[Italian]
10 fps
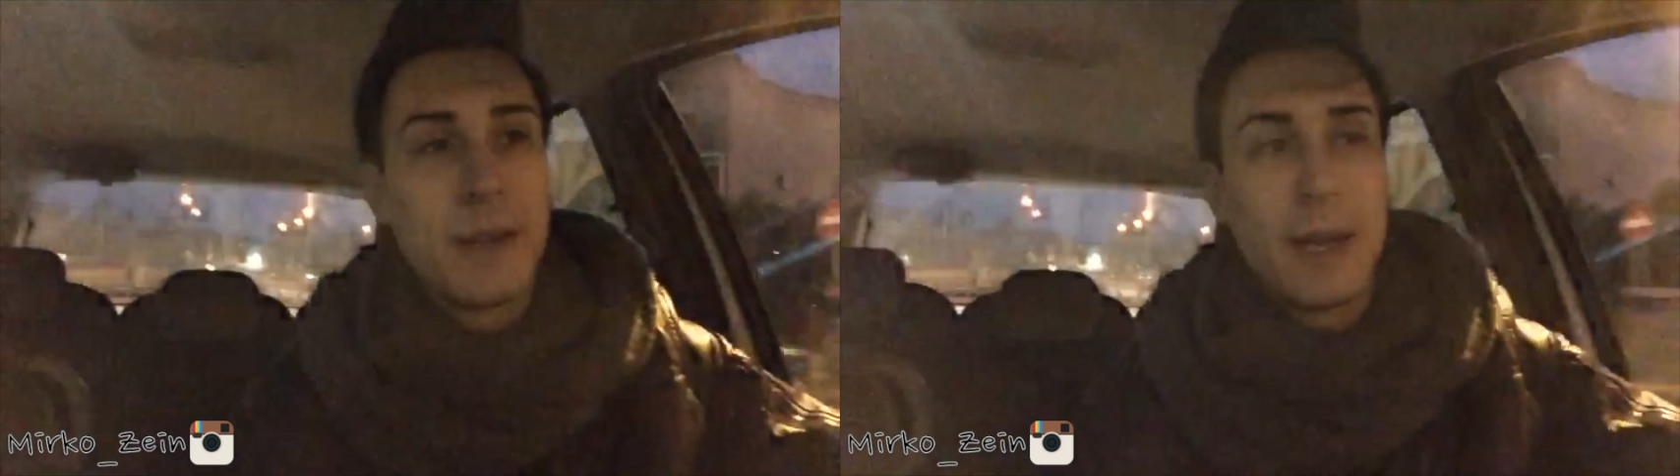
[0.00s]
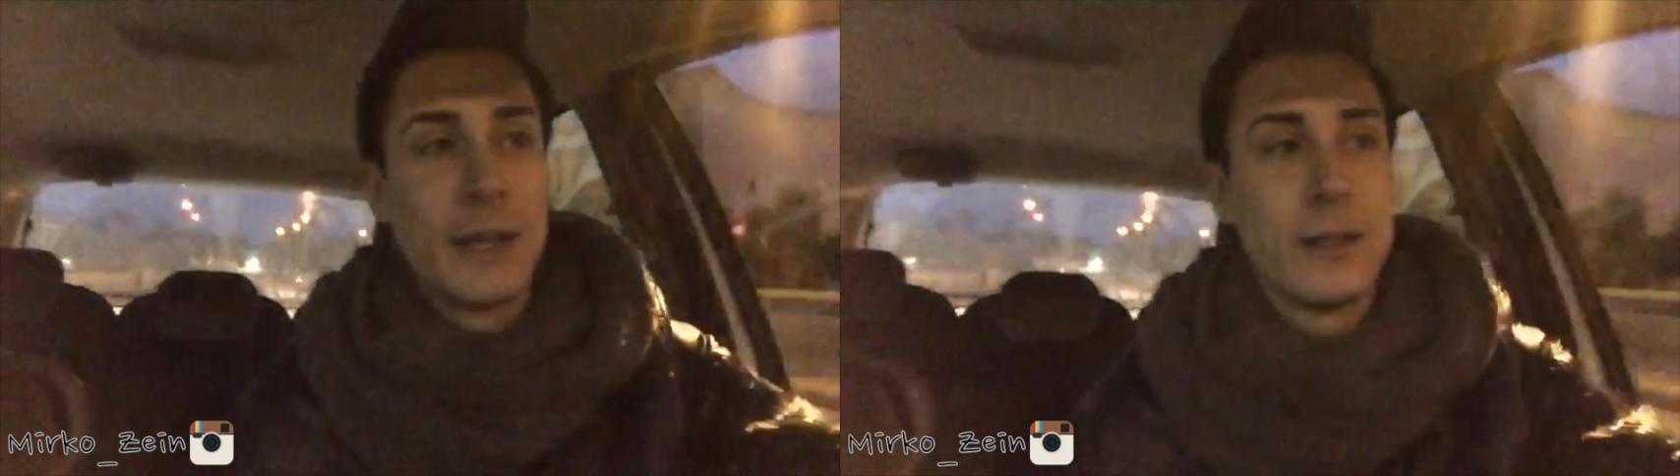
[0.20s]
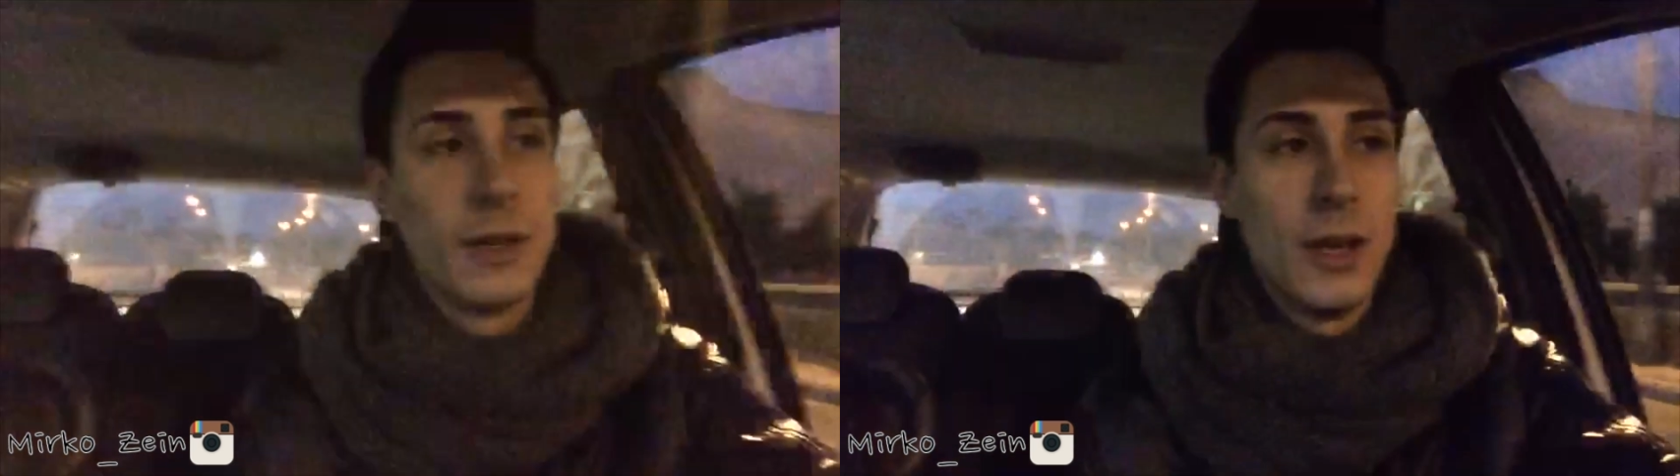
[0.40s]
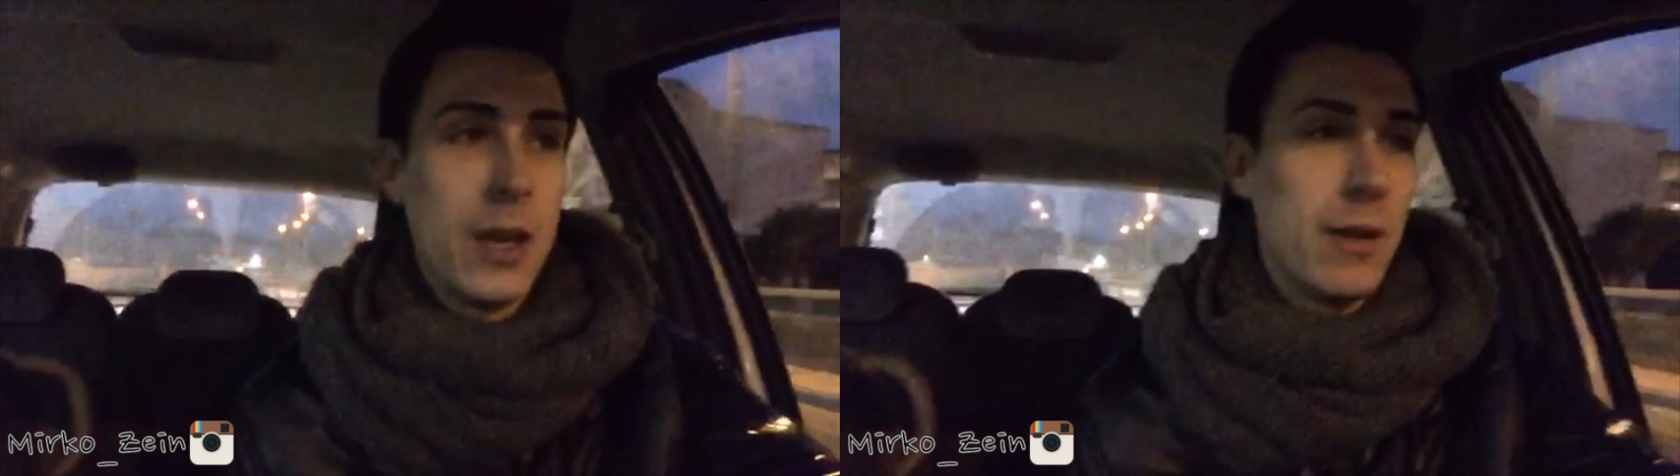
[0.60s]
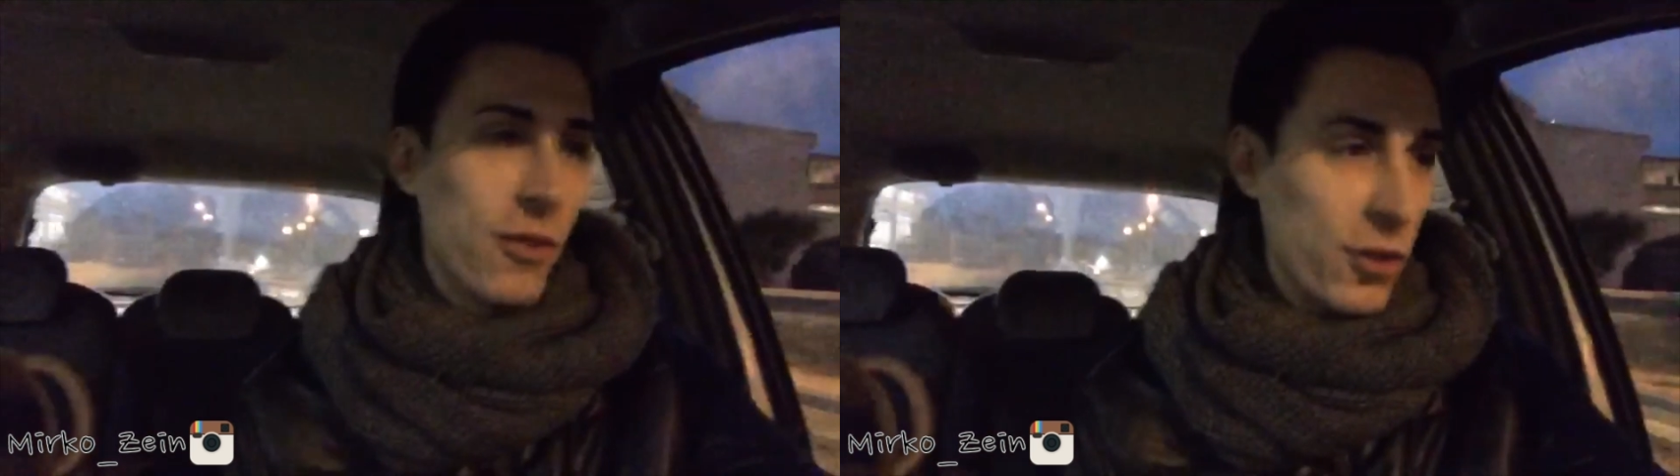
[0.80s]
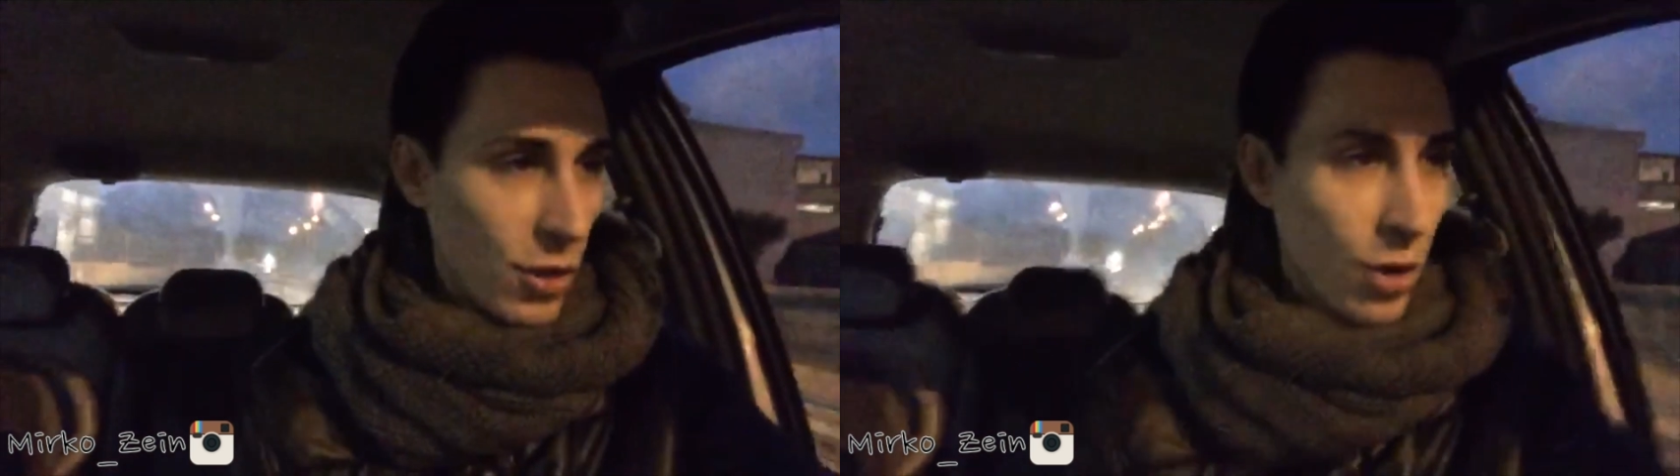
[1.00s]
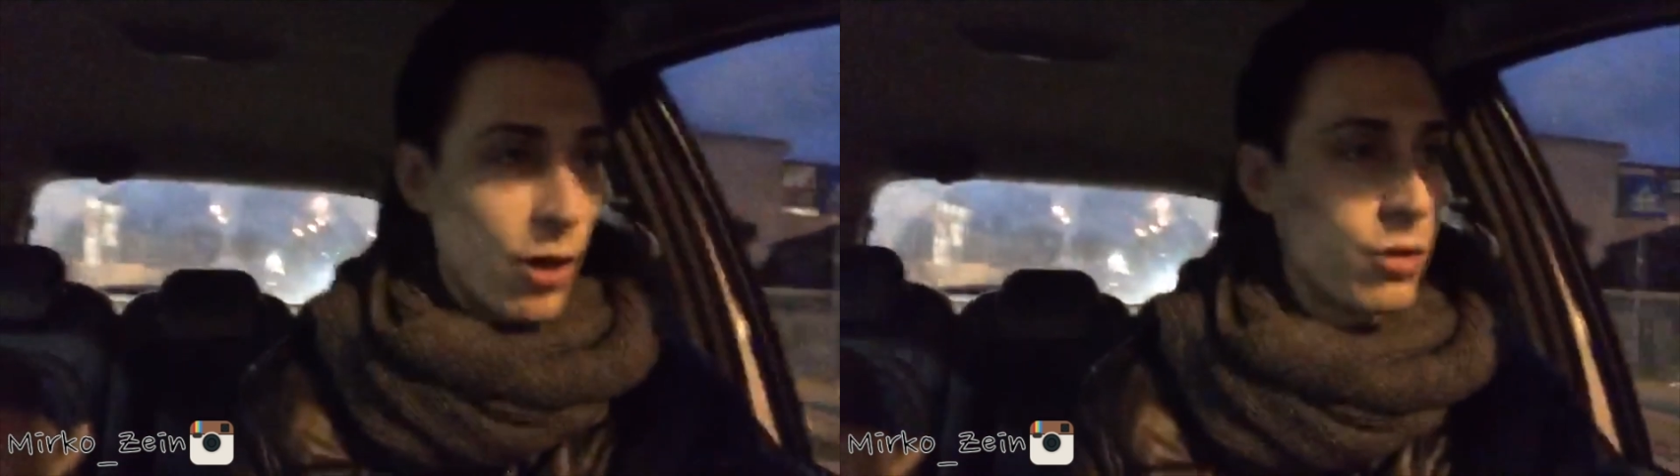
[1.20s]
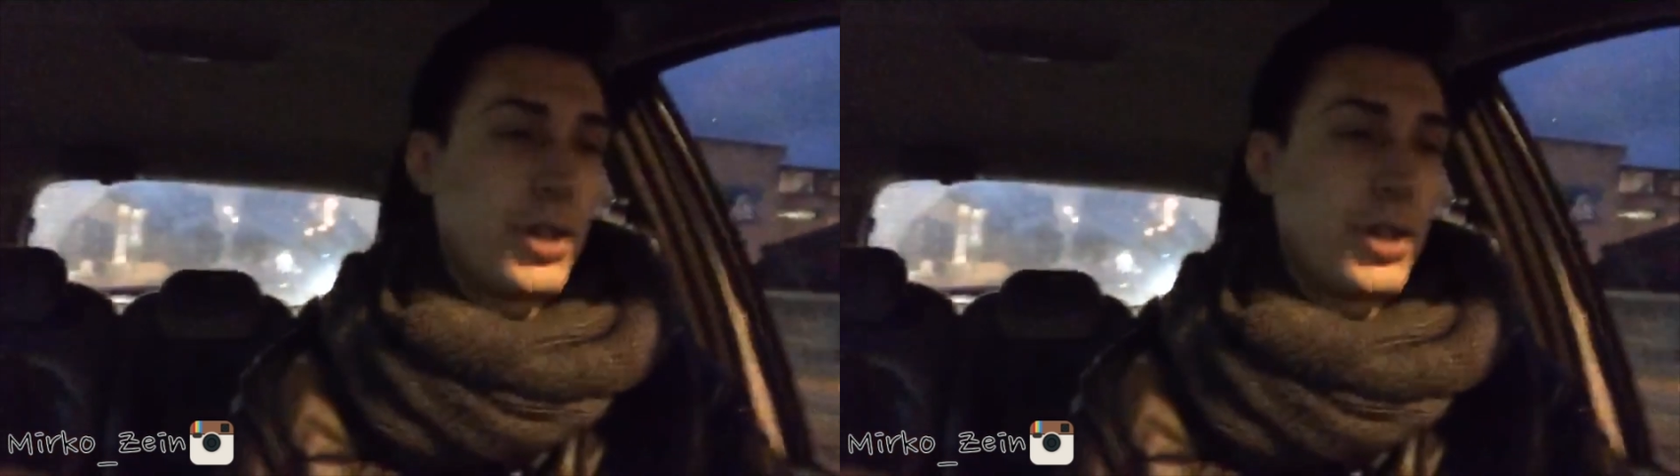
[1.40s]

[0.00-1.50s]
ragazzi voglio, oh,